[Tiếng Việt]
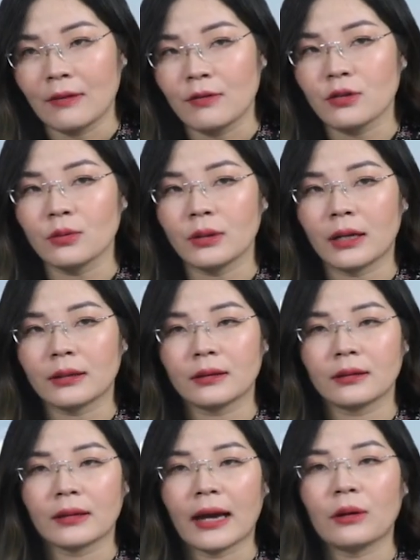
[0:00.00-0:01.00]
Ví dụ như là
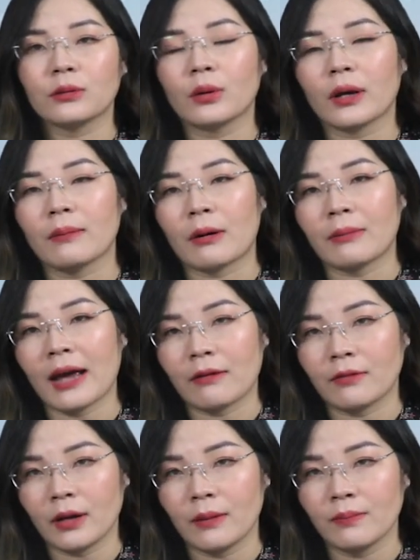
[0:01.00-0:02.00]
thay hộ tôi cái bóng
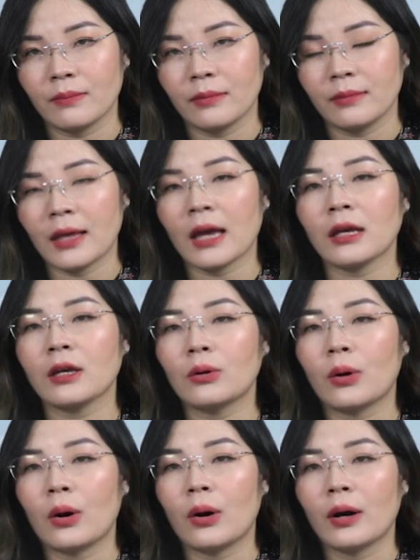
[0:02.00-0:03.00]
đèn với
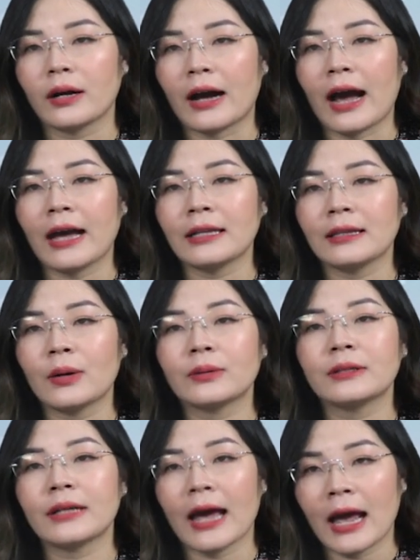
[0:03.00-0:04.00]
tenkyo kaete
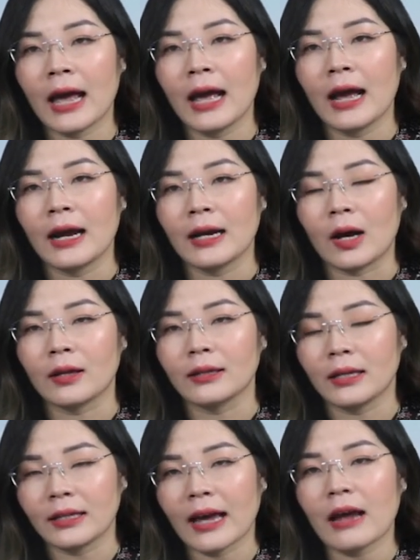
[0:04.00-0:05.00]
okure. Đó,
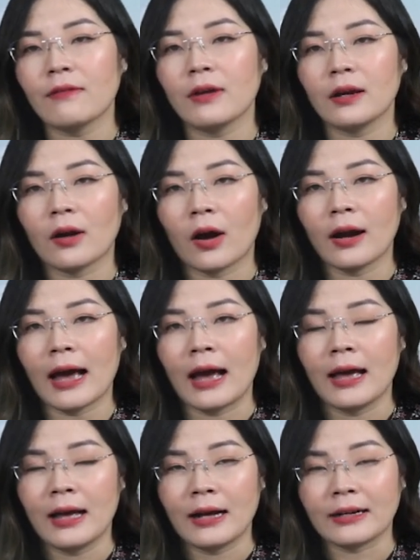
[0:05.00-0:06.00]
thì thay vì nói
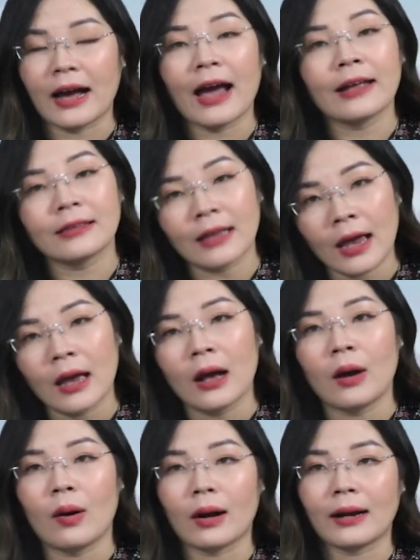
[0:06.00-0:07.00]
là kaete
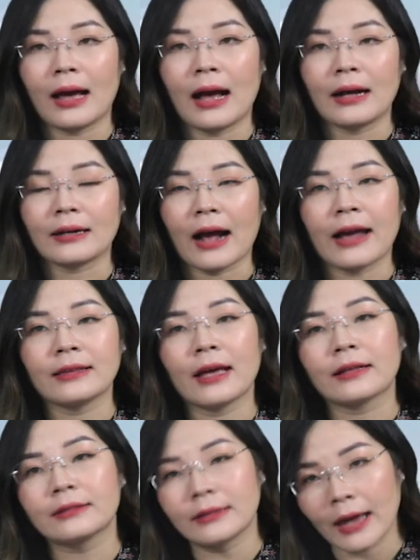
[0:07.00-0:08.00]
hoặc là
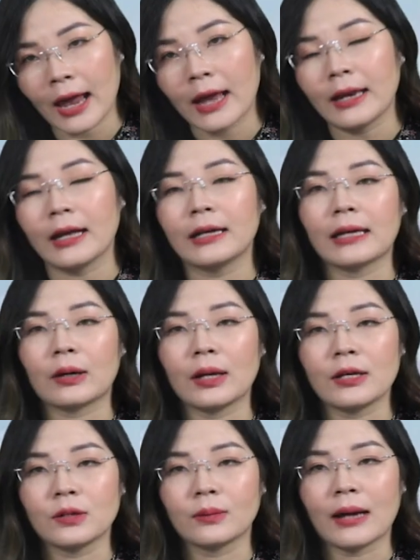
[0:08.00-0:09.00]
kaetekure thì người ta có
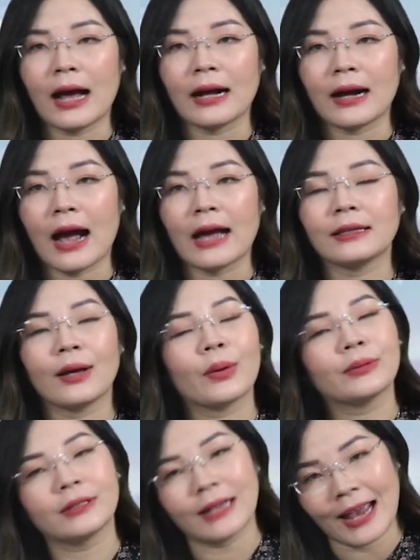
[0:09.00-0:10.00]
thể dùng là kaete
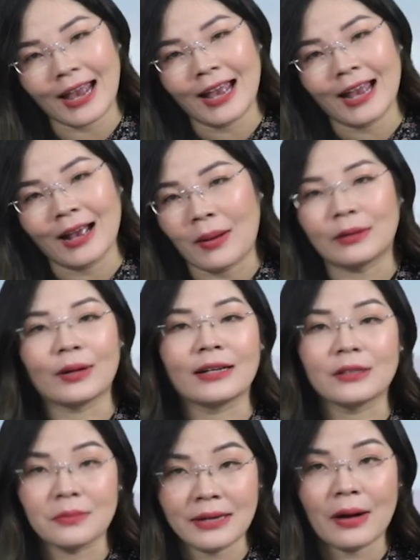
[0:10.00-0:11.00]
okure, hoàn toàn
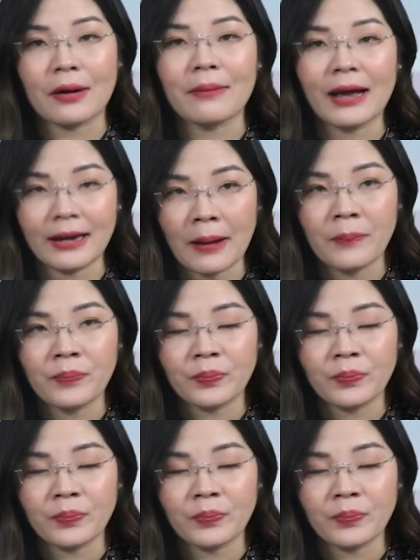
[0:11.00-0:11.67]
giống nhau các bạn nhé.